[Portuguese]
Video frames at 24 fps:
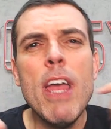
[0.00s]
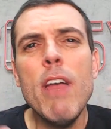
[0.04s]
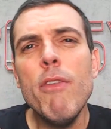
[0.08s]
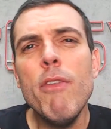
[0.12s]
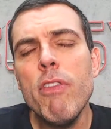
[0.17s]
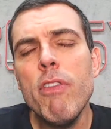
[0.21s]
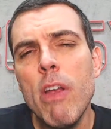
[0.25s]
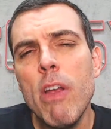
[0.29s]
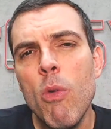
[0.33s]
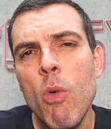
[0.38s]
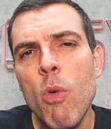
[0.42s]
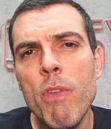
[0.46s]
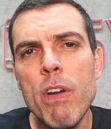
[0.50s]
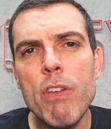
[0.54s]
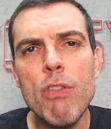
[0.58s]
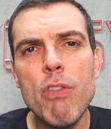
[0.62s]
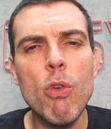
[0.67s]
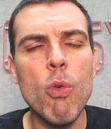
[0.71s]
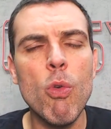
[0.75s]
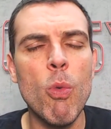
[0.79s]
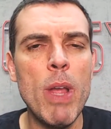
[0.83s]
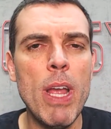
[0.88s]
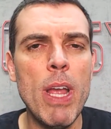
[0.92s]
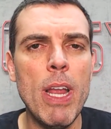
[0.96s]
E você
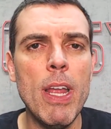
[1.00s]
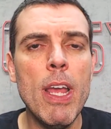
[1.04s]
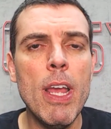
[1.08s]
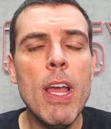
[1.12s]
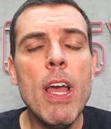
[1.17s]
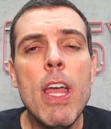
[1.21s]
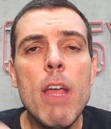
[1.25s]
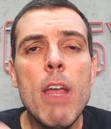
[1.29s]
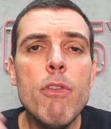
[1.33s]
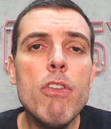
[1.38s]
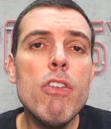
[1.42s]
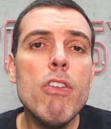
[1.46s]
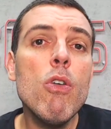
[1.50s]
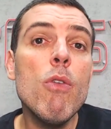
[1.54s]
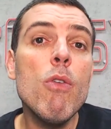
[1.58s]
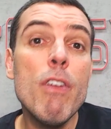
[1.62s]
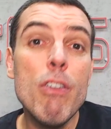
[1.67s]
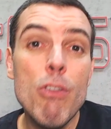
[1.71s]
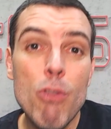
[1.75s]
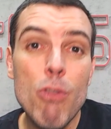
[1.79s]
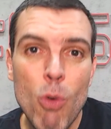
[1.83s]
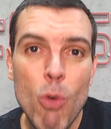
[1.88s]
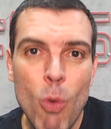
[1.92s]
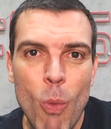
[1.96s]
conversou com ele? E você
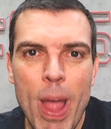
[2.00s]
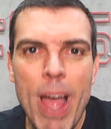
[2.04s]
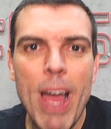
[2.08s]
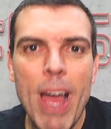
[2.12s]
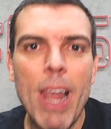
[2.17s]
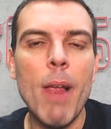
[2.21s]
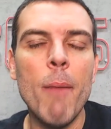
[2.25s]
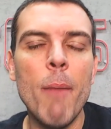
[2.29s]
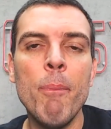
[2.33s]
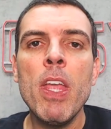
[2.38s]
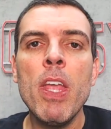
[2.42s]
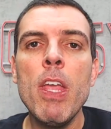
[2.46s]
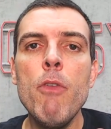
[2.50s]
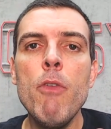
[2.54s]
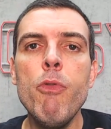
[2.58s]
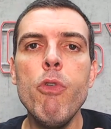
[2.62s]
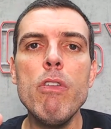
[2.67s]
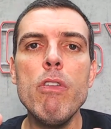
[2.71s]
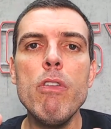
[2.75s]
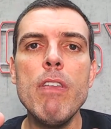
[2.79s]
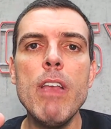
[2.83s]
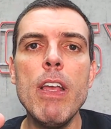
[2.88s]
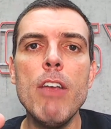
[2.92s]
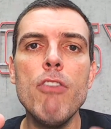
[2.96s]
conversou com ela? E
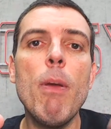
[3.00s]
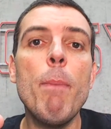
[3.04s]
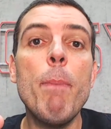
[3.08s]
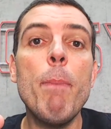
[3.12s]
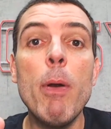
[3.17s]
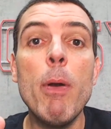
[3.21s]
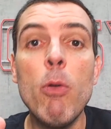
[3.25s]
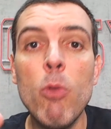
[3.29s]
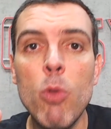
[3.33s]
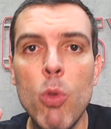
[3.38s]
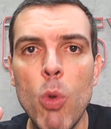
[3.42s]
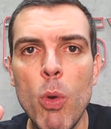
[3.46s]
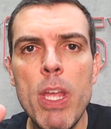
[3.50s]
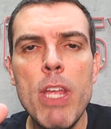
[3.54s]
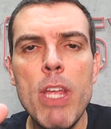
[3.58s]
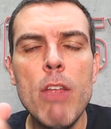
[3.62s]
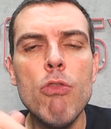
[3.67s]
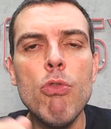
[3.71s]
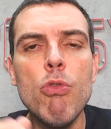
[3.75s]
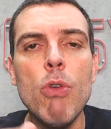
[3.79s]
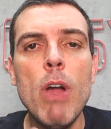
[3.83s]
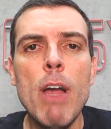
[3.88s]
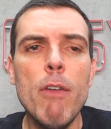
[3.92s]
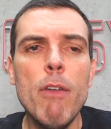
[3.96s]
você já perguntou
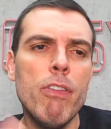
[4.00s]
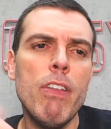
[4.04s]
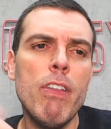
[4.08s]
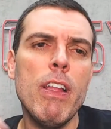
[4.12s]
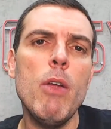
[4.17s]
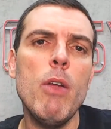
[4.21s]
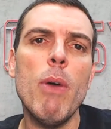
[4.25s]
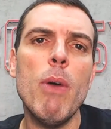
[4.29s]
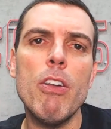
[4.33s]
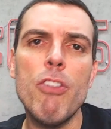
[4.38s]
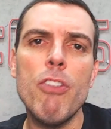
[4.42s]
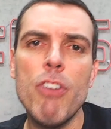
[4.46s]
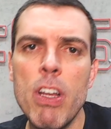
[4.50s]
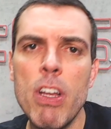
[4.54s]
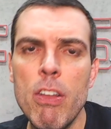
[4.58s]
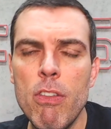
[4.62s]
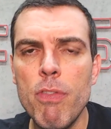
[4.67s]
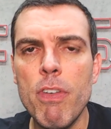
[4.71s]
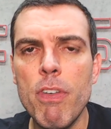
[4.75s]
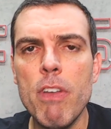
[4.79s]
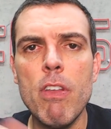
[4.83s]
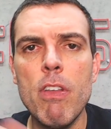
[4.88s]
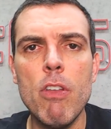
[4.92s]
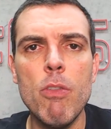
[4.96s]
isso? Você deu a chance de
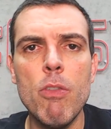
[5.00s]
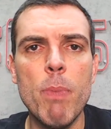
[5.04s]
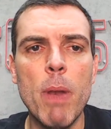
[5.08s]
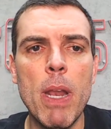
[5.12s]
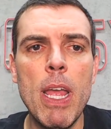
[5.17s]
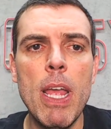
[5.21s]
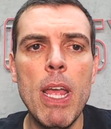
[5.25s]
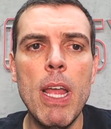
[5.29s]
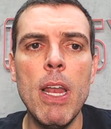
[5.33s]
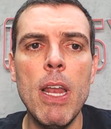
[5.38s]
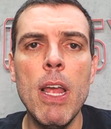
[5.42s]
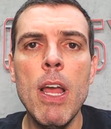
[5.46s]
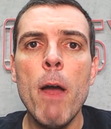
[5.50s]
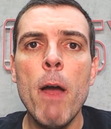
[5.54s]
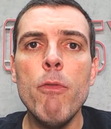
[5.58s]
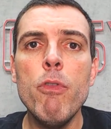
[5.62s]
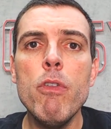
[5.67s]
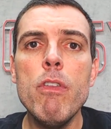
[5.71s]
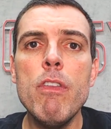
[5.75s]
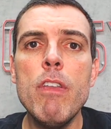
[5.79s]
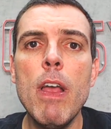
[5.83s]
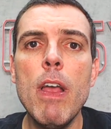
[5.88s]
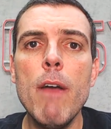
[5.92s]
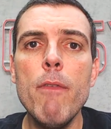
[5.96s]
fazer isso pra ele?
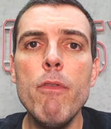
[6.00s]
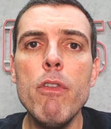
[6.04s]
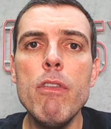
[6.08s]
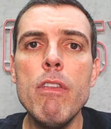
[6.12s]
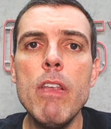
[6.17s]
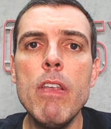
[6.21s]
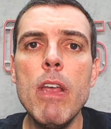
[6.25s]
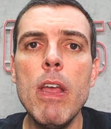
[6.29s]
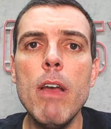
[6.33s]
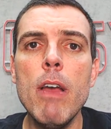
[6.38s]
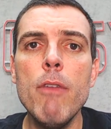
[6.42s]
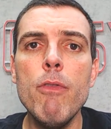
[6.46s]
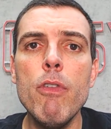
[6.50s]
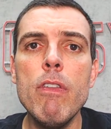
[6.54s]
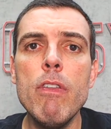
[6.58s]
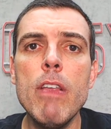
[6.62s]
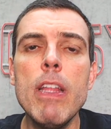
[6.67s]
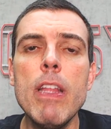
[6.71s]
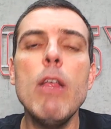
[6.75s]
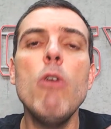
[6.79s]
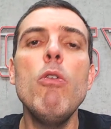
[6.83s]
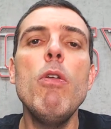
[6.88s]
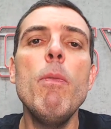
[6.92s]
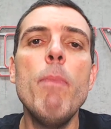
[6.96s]
Você, você, você
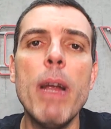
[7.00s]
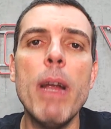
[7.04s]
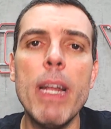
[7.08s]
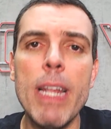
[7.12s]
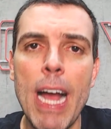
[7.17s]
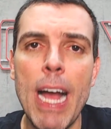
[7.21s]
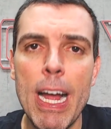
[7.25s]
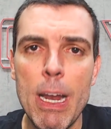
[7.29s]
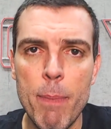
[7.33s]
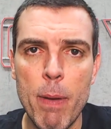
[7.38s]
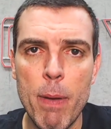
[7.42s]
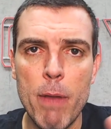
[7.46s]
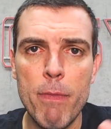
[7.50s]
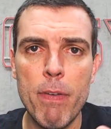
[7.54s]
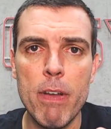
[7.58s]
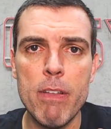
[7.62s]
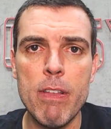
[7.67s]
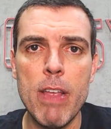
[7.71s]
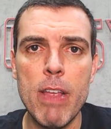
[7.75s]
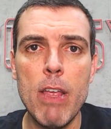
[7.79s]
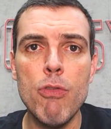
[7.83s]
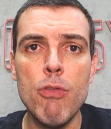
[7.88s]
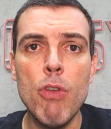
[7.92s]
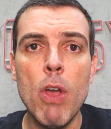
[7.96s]
deu liberdade para ele
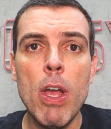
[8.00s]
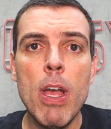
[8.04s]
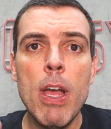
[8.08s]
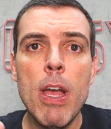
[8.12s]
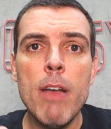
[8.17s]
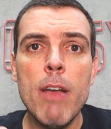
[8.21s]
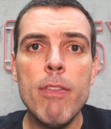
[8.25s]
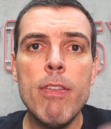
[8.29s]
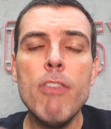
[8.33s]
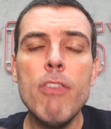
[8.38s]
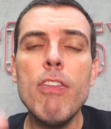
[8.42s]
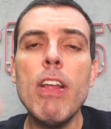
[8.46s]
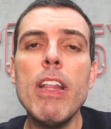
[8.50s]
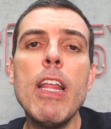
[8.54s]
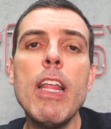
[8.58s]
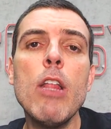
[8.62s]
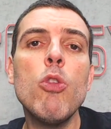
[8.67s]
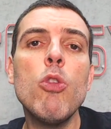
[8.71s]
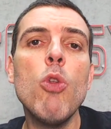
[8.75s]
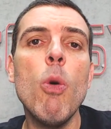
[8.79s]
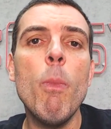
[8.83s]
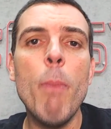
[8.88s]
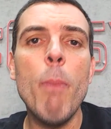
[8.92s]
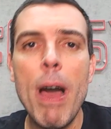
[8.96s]
fazer isso? Você já
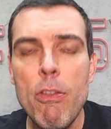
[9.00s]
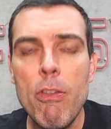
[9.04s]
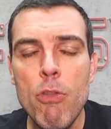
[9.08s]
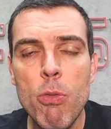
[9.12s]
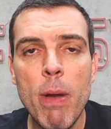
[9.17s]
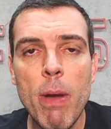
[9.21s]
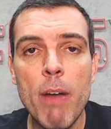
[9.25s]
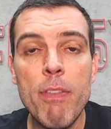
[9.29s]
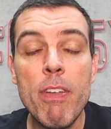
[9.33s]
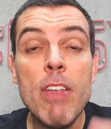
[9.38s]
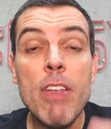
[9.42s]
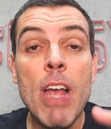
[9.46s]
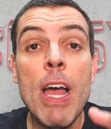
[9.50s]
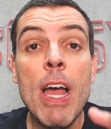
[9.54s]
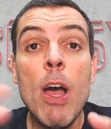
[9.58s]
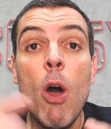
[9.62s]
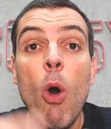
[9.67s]
tentou mais de uma vez?